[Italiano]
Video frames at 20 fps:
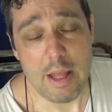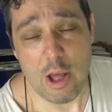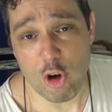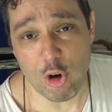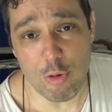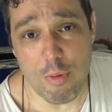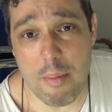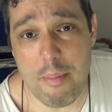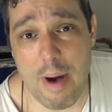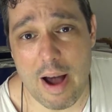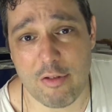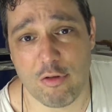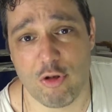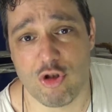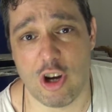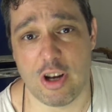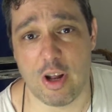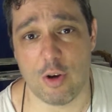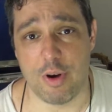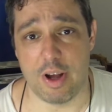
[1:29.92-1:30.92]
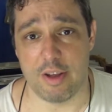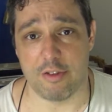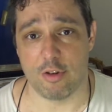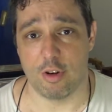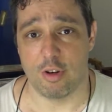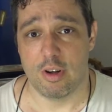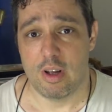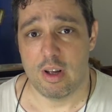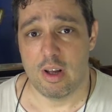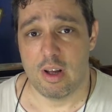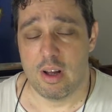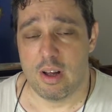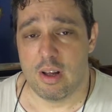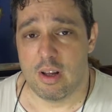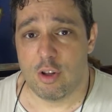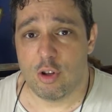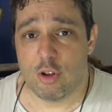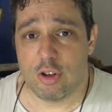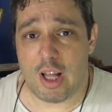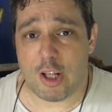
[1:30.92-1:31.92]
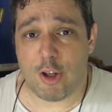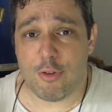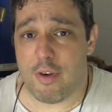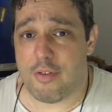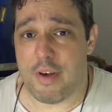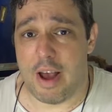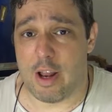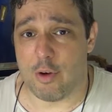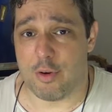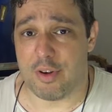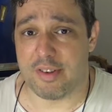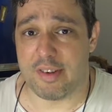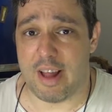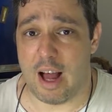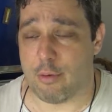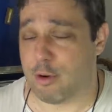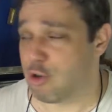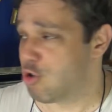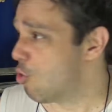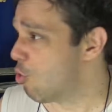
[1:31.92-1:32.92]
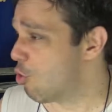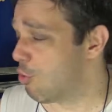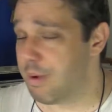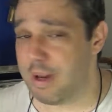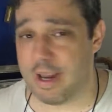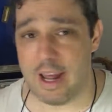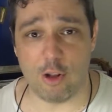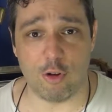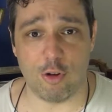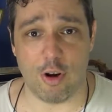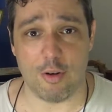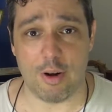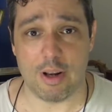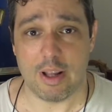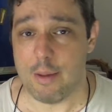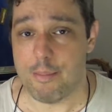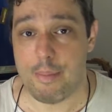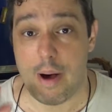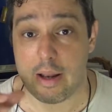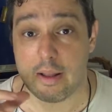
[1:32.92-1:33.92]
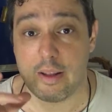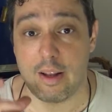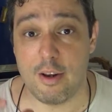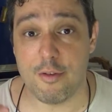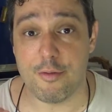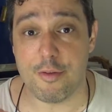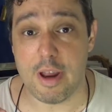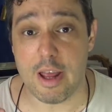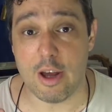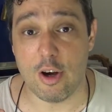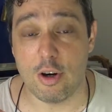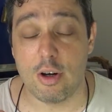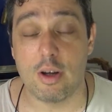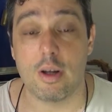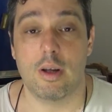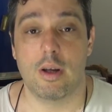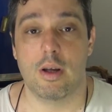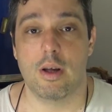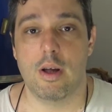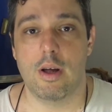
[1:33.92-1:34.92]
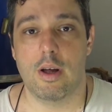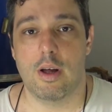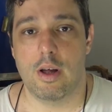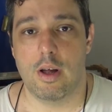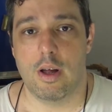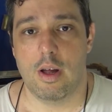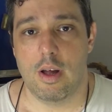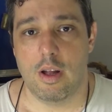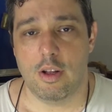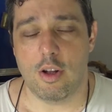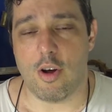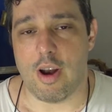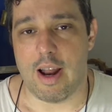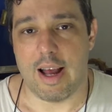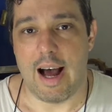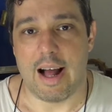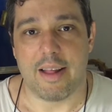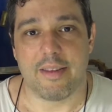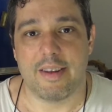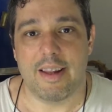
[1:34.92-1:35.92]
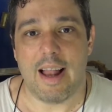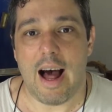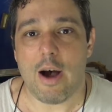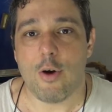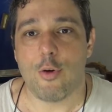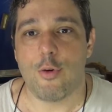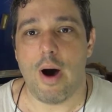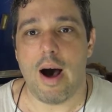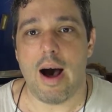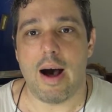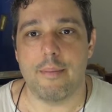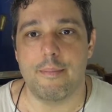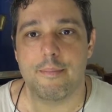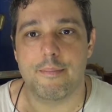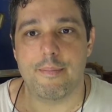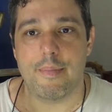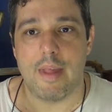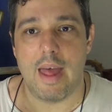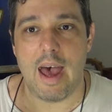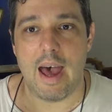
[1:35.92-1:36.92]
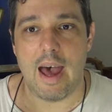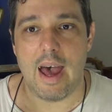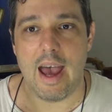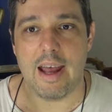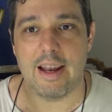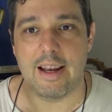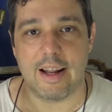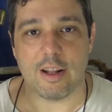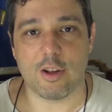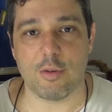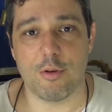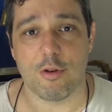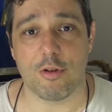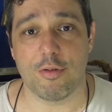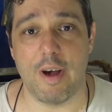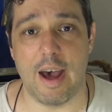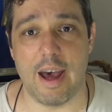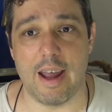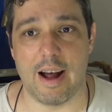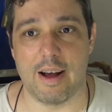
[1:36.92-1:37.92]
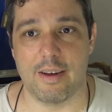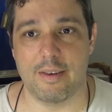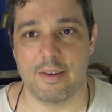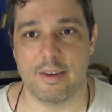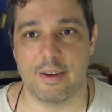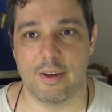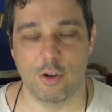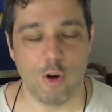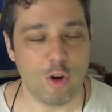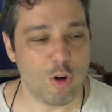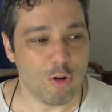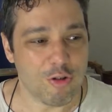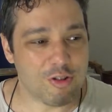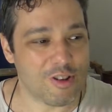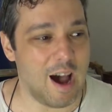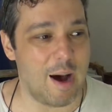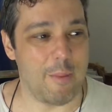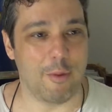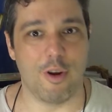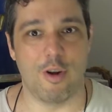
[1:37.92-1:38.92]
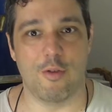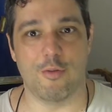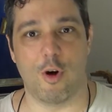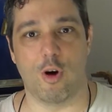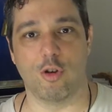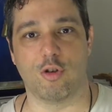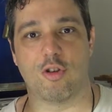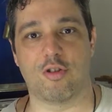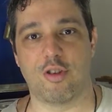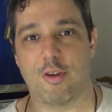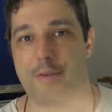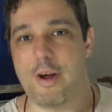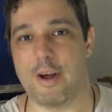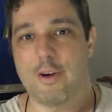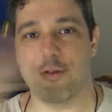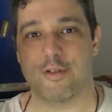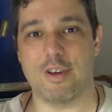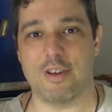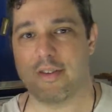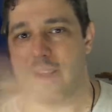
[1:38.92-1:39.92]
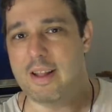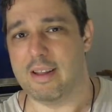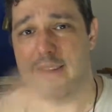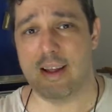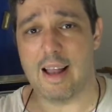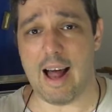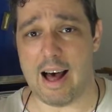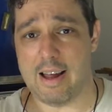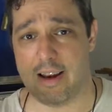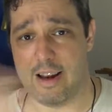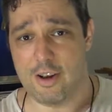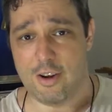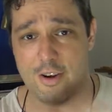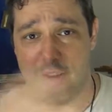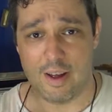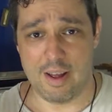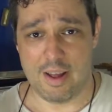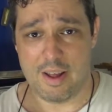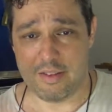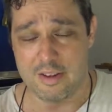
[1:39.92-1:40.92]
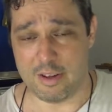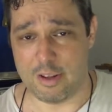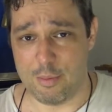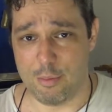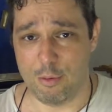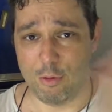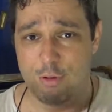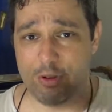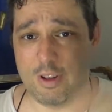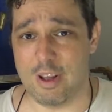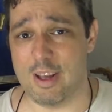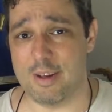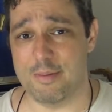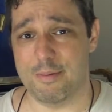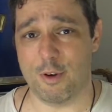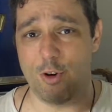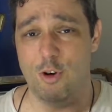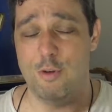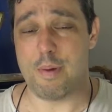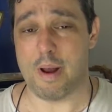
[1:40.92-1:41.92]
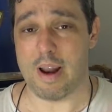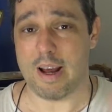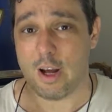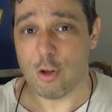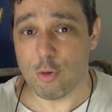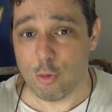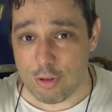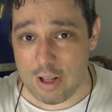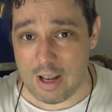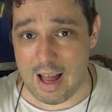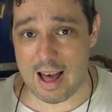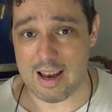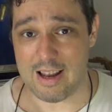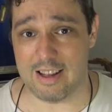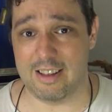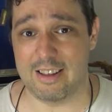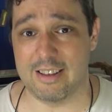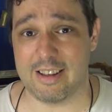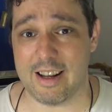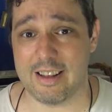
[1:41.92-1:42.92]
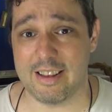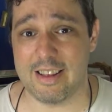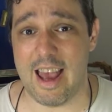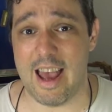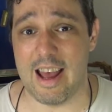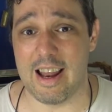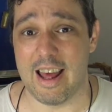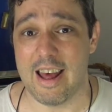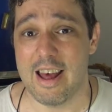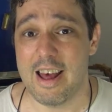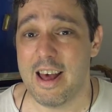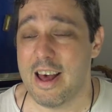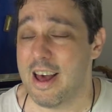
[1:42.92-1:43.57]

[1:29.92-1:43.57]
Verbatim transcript: Come mai succede questo? Da dove viene quest'acqua? C'è un rubinetto da qualche parte nel frigo? No ragazzi, l'acqua è nell'atmosfera. Noi non siamo nel vuoto, se fai così senti l'aria, no? Se ti butti col paracadute l'aria ti trattiene.